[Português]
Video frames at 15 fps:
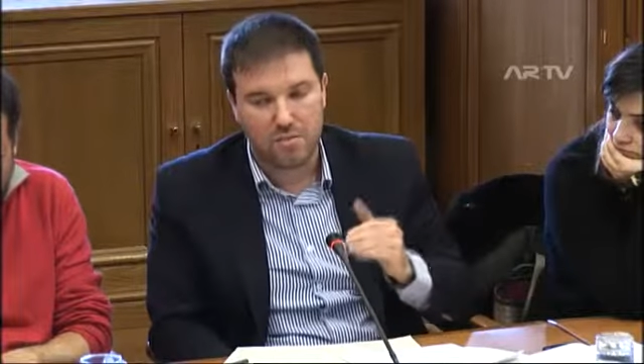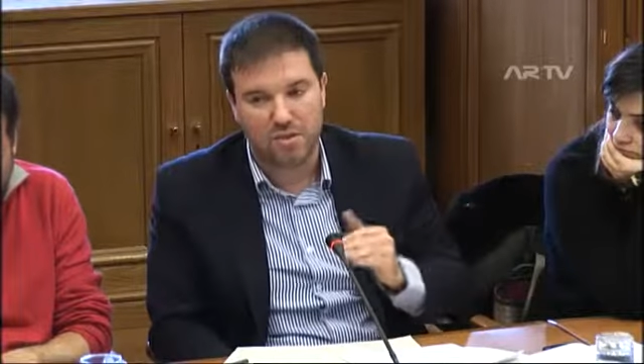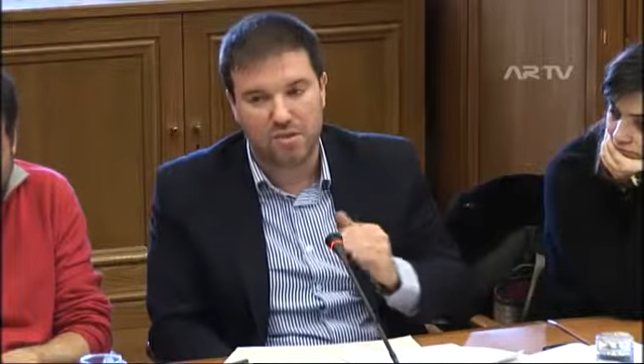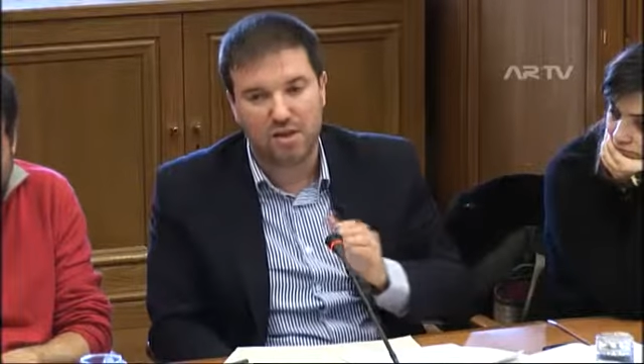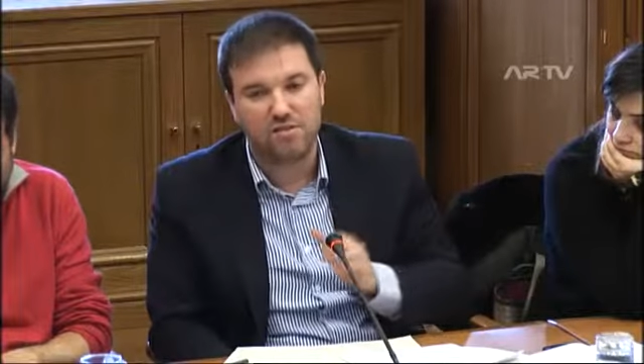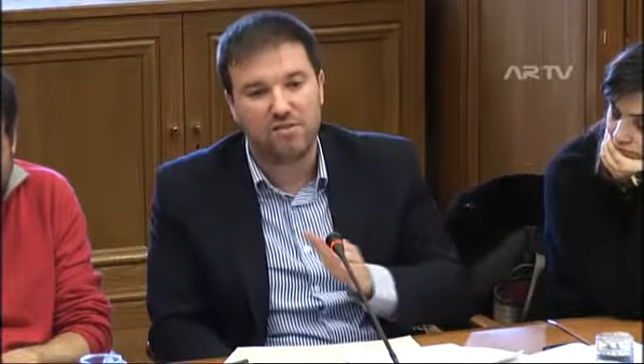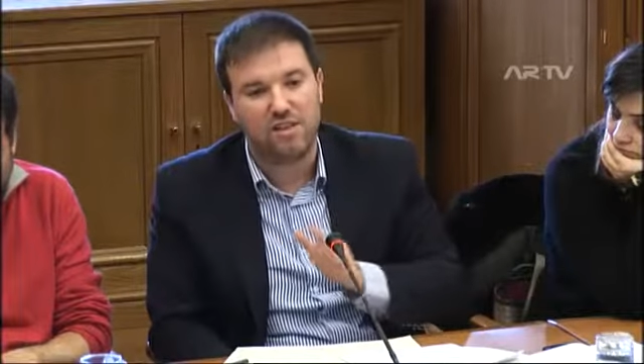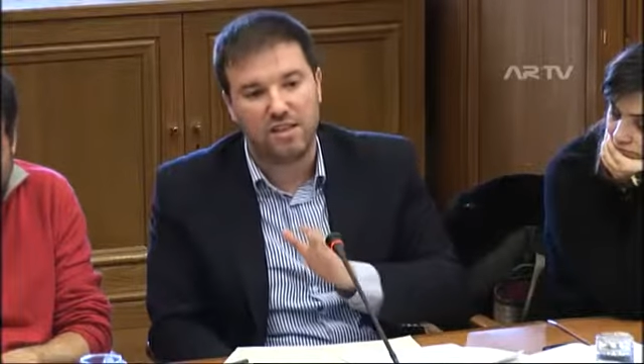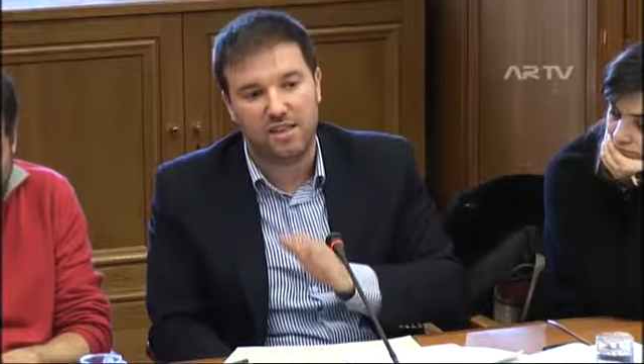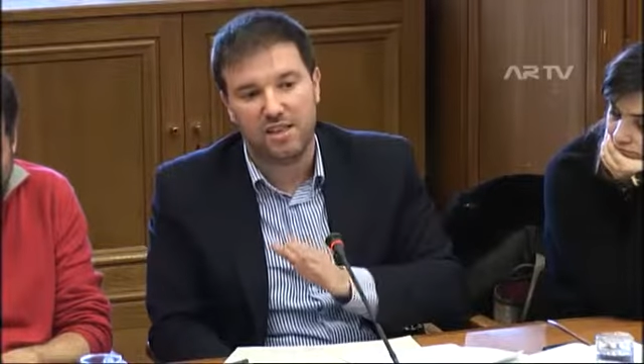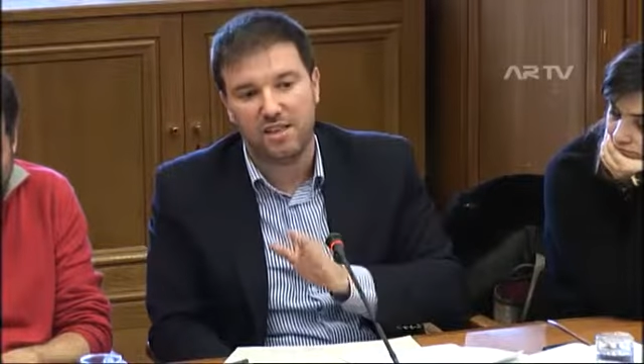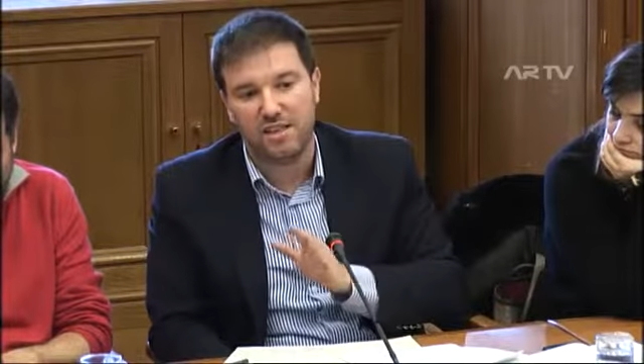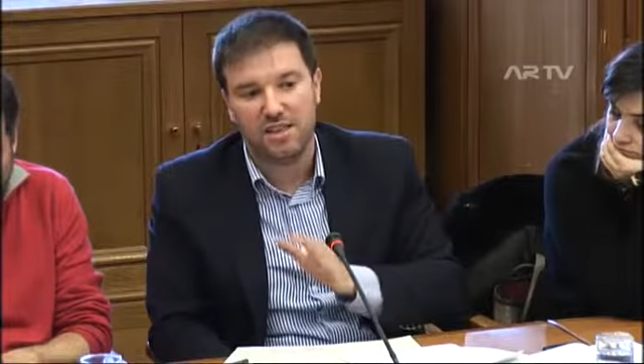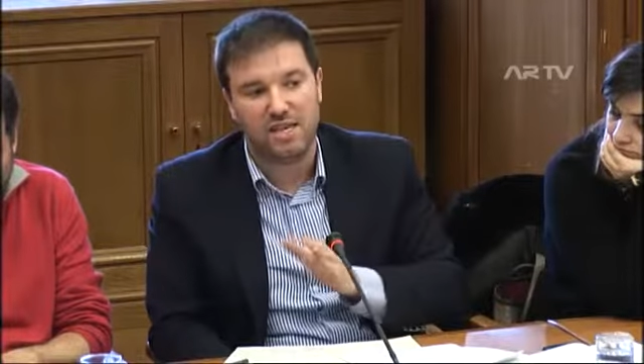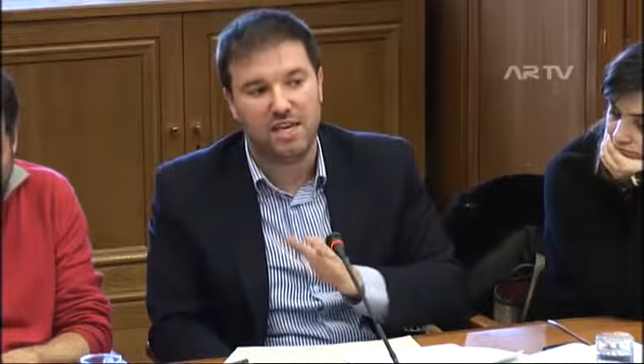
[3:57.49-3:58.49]
Mas esta
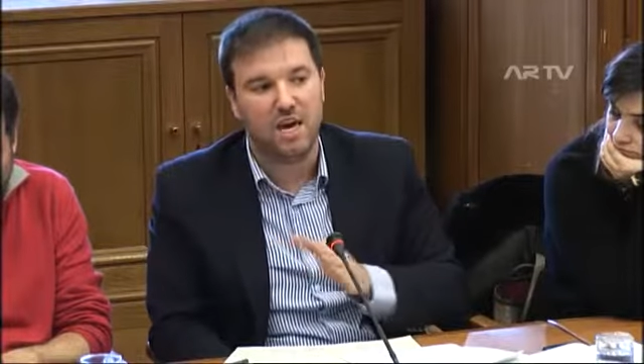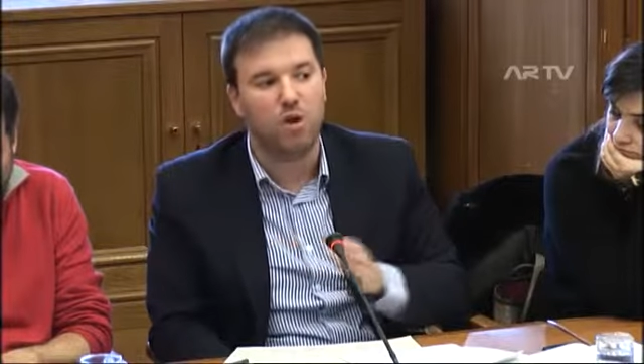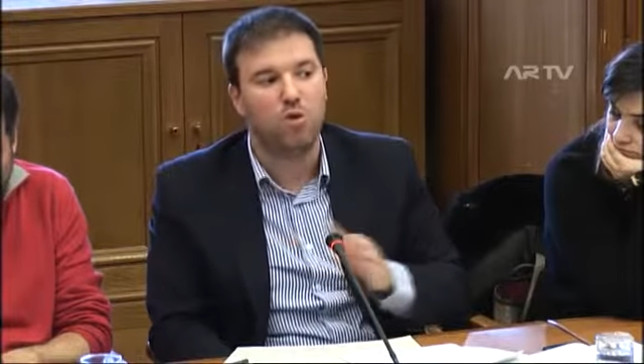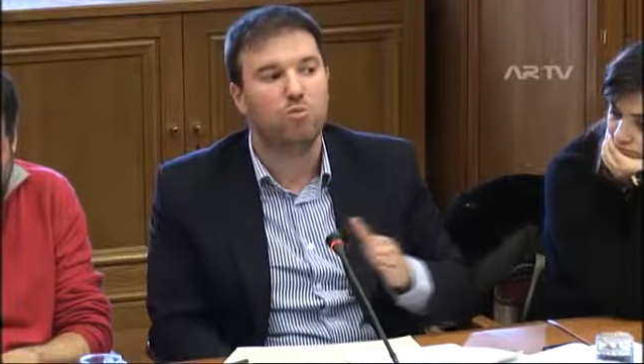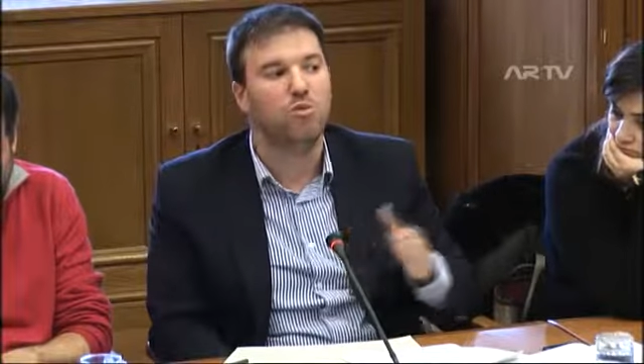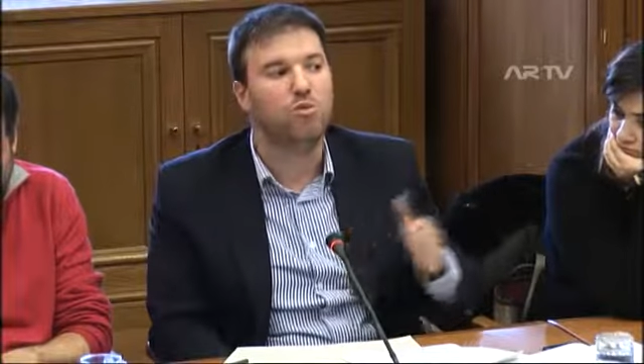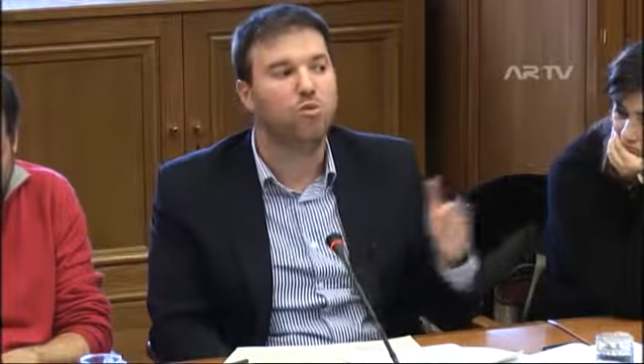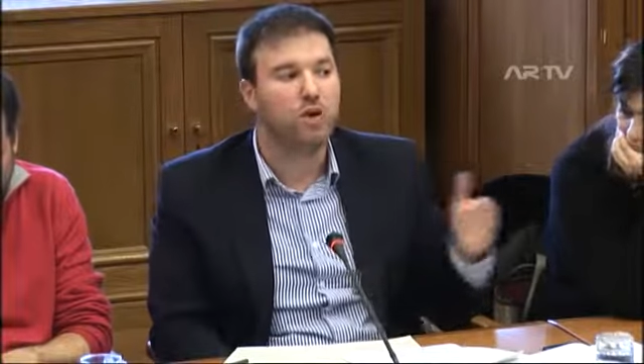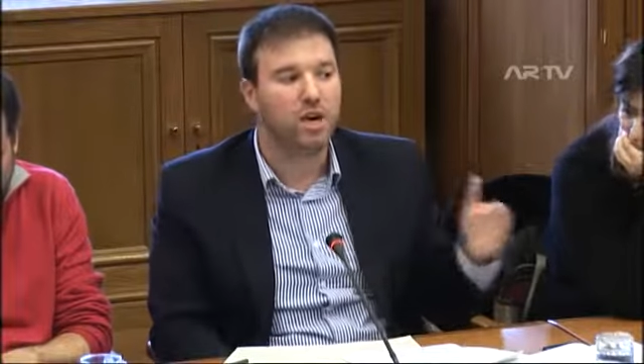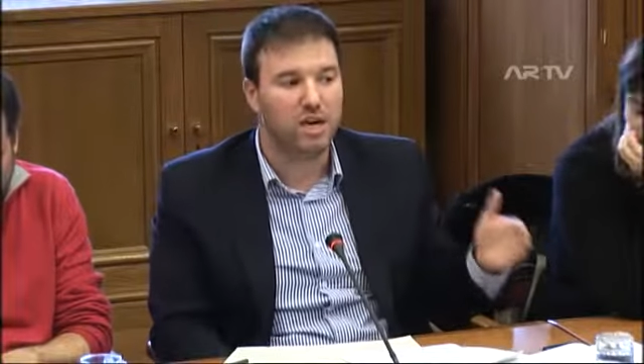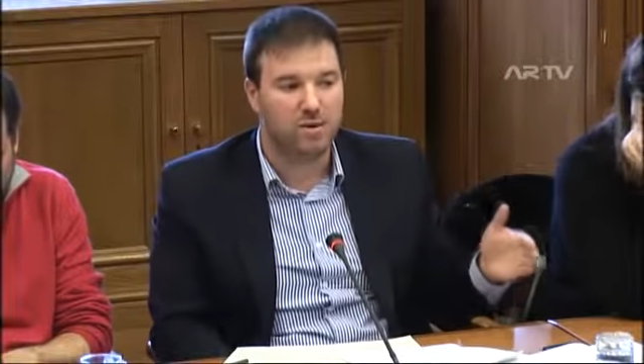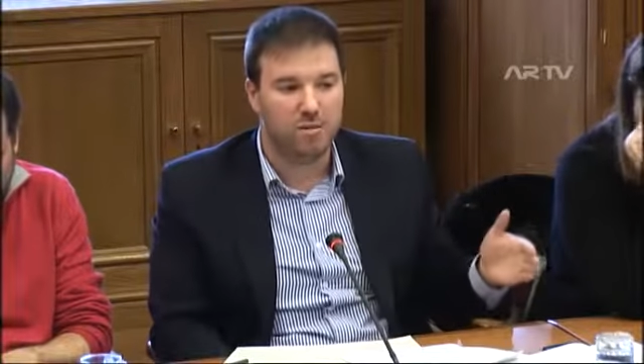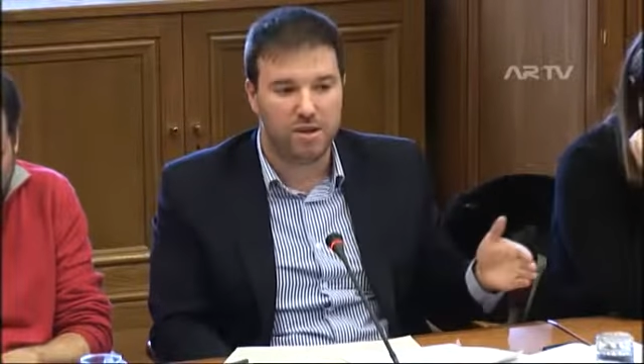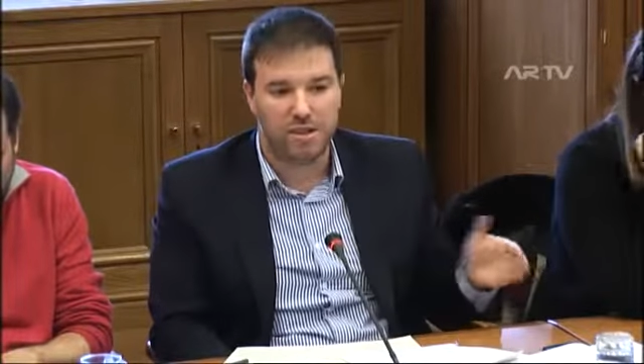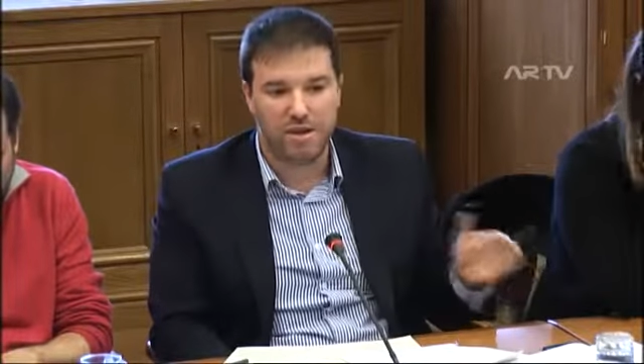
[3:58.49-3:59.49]
ideia de que há uma
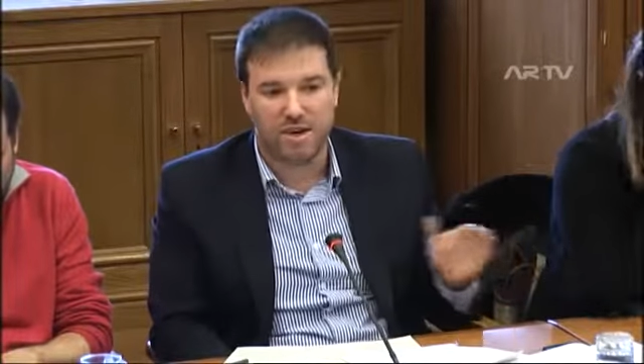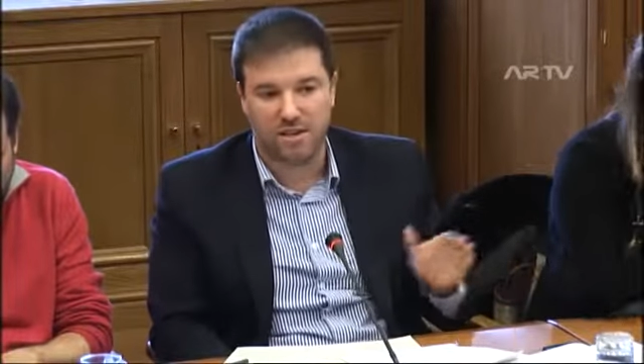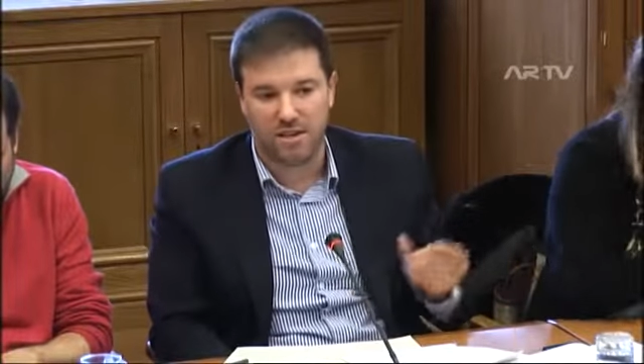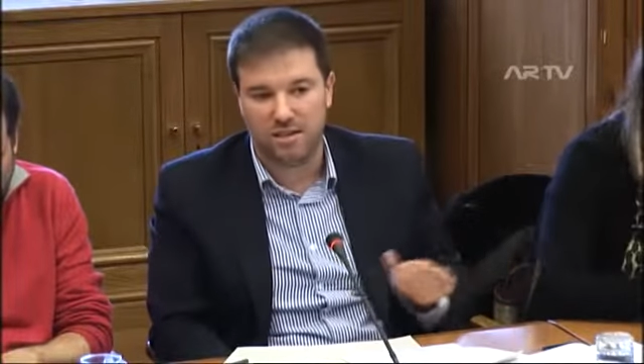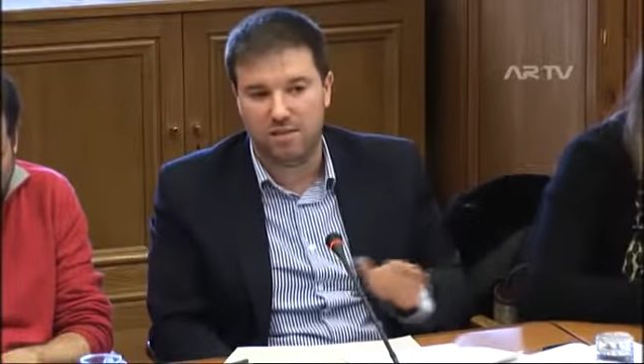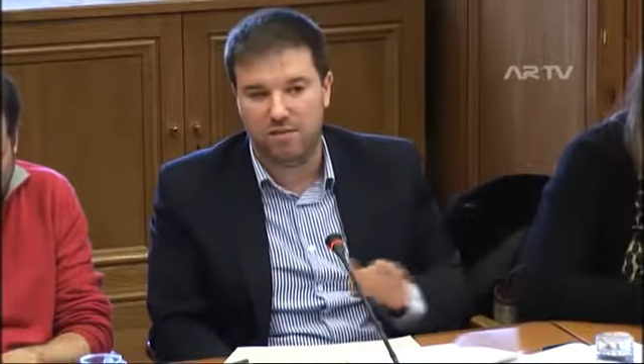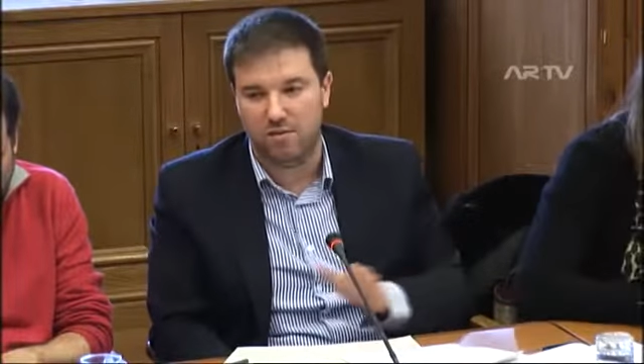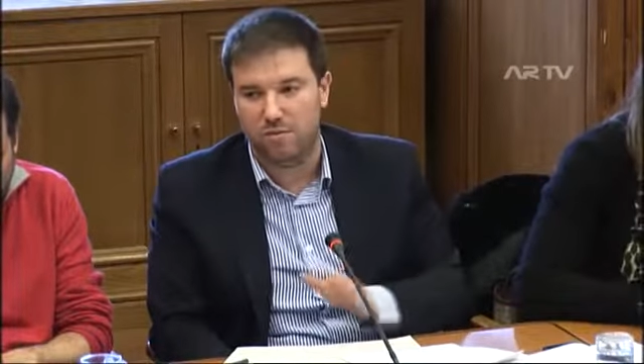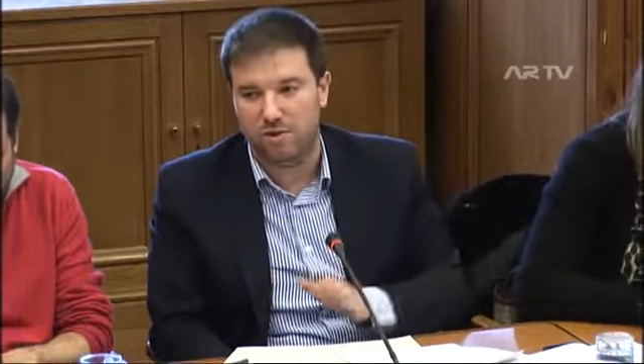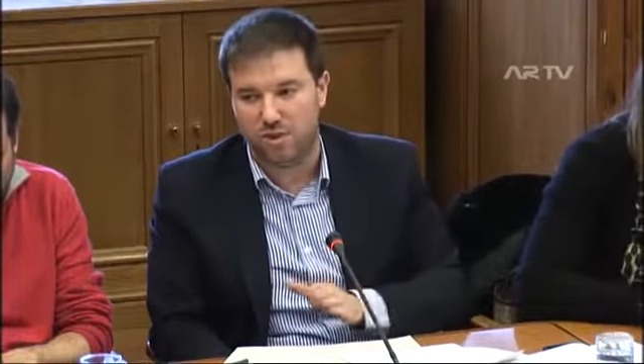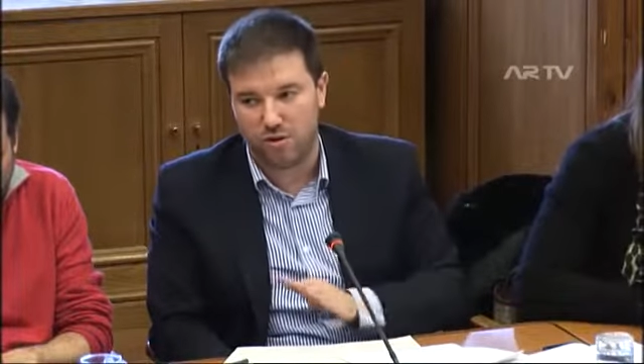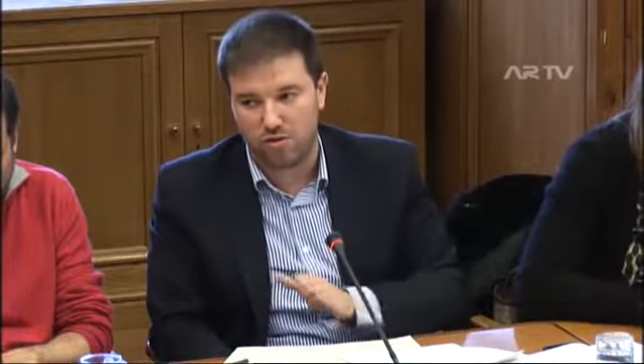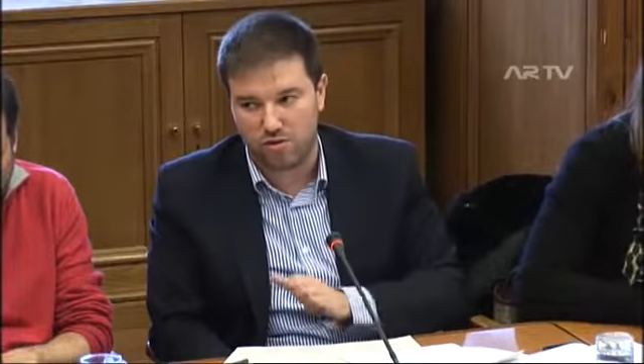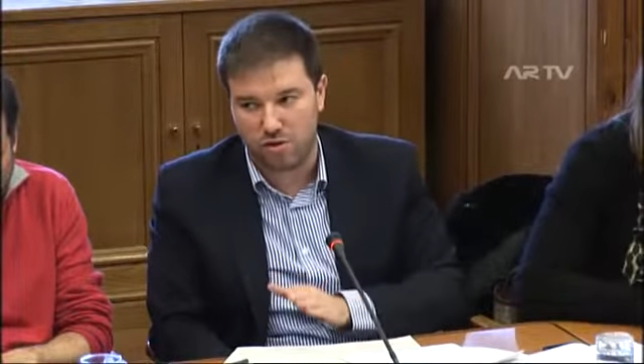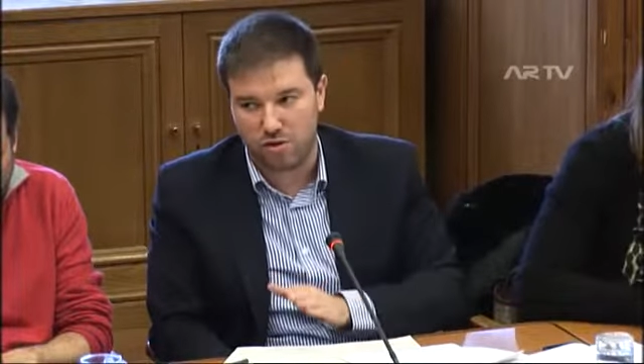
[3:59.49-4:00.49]
unanimidade relativamente ao